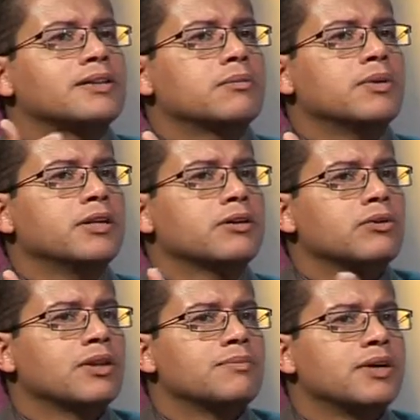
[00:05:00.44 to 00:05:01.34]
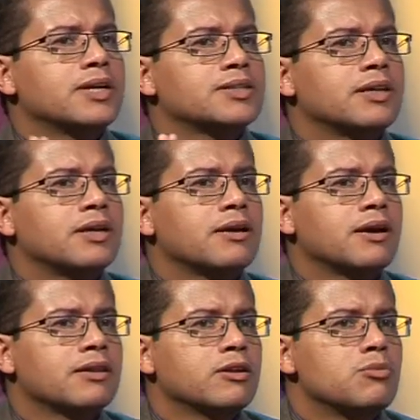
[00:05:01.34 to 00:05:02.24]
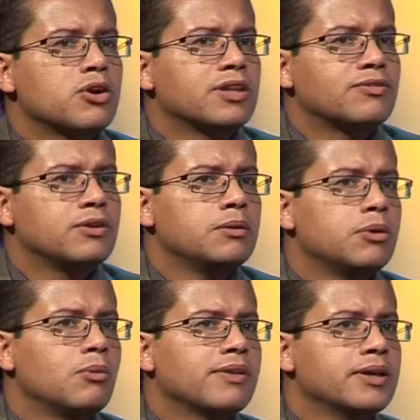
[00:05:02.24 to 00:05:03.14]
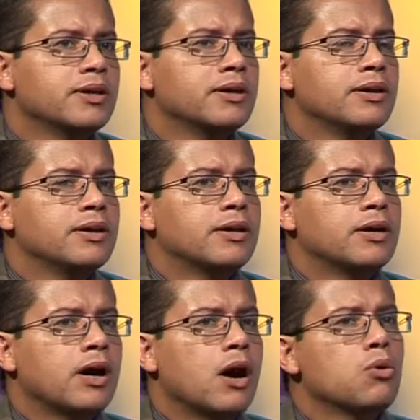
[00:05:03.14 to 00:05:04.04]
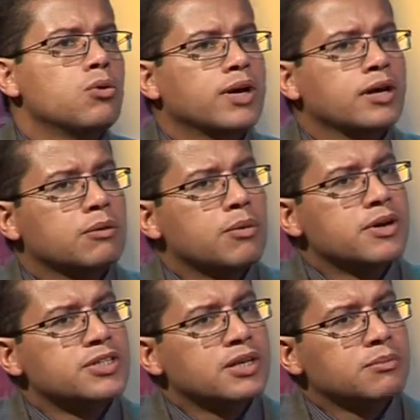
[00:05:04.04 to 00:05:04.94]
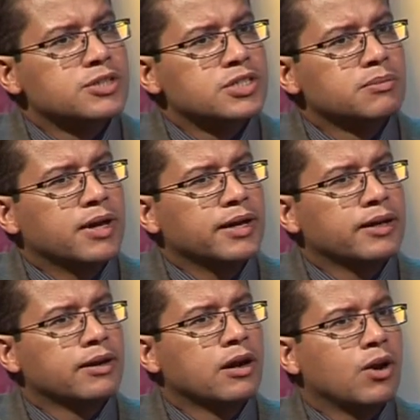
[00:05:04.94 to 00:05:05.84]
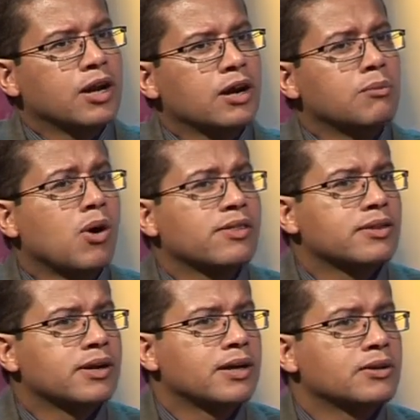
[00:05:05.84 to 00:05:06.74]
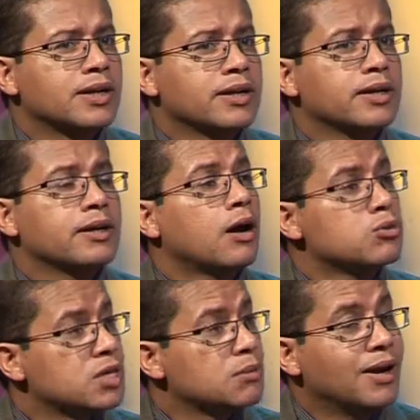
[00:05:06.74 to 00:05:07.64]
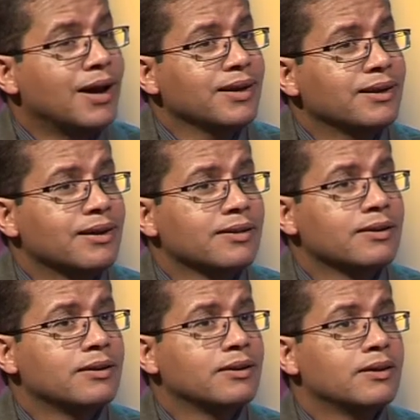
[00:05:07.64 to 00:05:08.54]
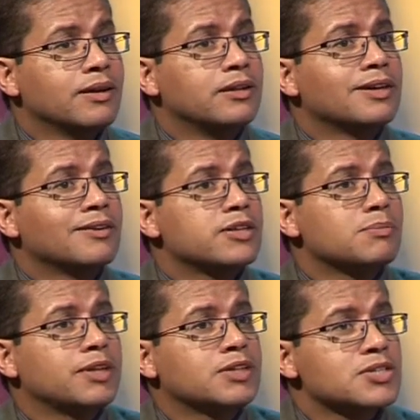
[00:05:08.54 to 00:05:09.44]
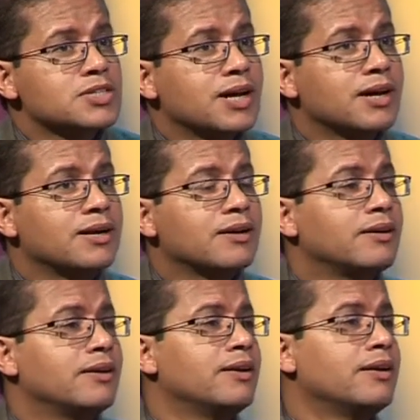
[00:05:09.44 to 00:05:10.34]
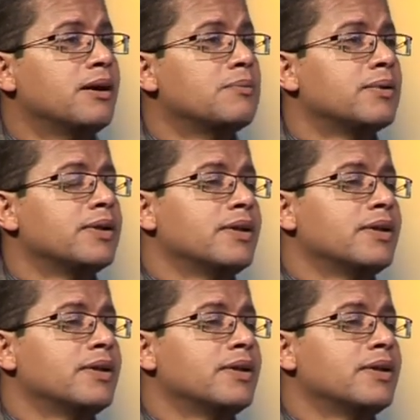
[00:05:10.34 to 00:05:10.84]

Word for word: هالتبني يقول لك ثم ناس انا راضي مكتفي بوضعي او هناك ربما جانب اجتماعي له علاقه مؤثرات الى اخره او جانب العائله ايضا انت كيفاش ما عندكش الصغار هو راضي هذيك نعم.